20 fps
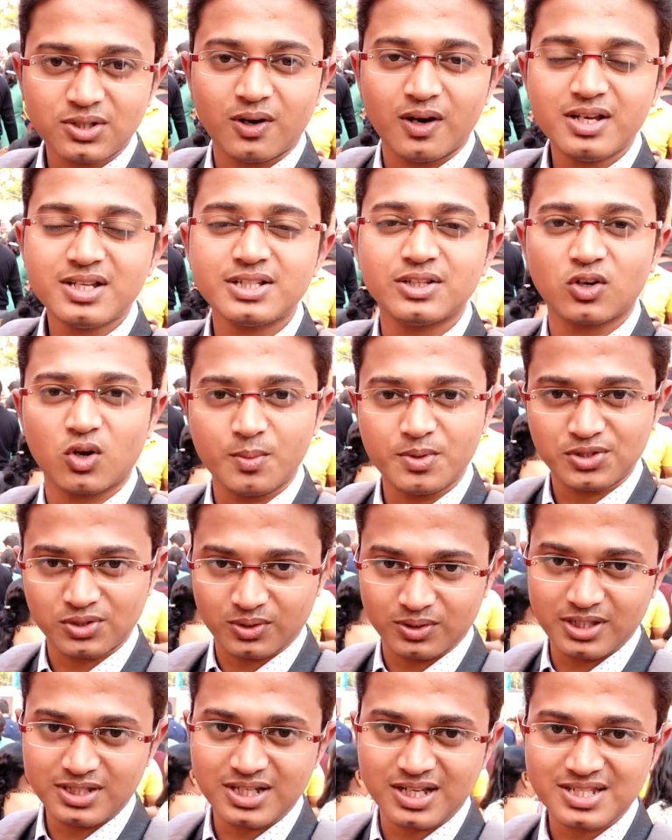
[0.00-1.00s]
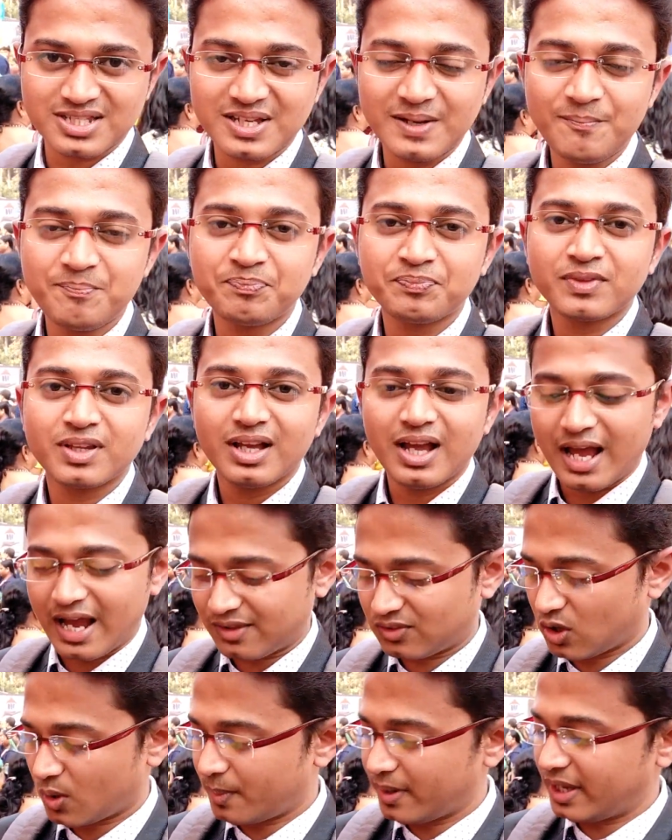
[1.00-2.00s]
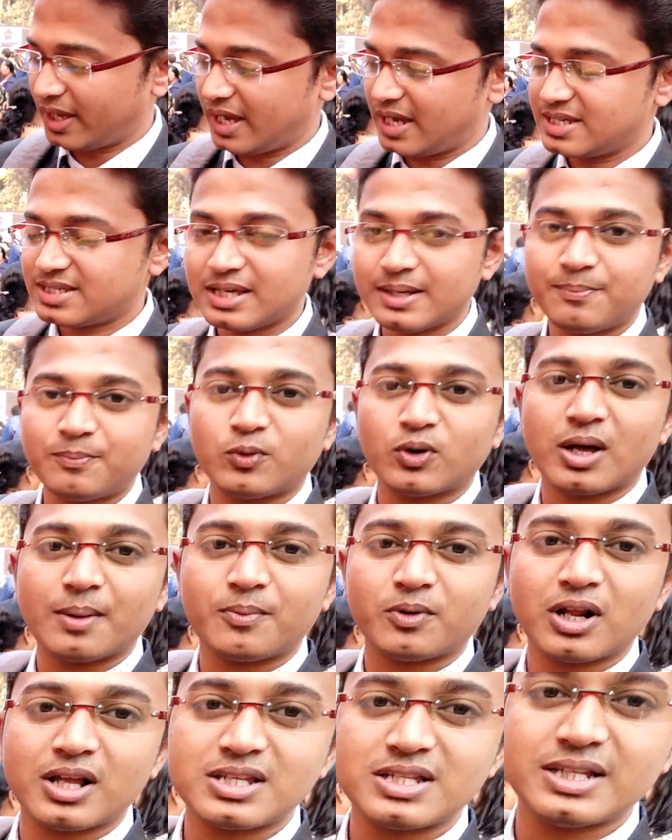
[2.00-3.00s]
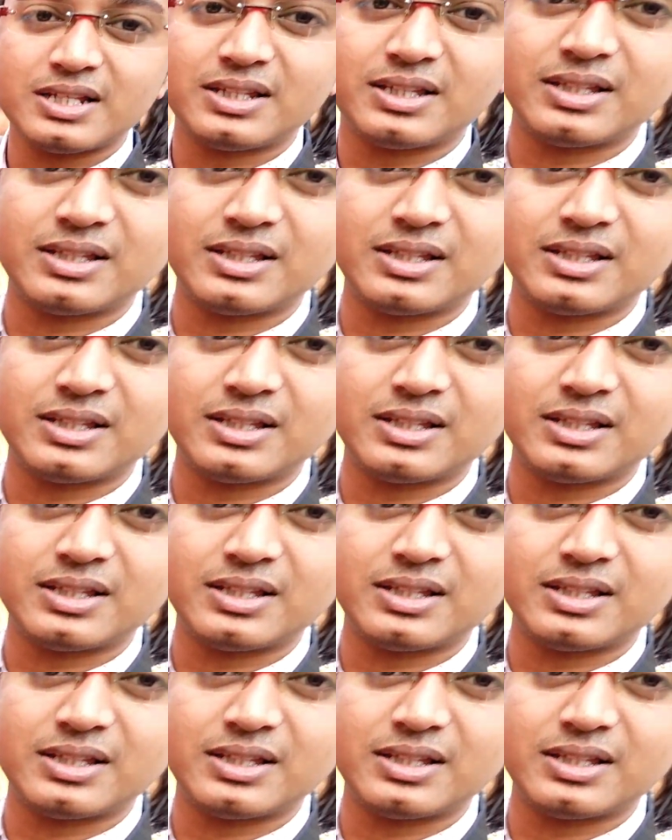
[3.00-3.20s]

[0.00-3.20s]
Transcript: হয় সেরকমই সন্দেশ আছে হ্যাঁ তবে এই যে পোড়া পোড়া যে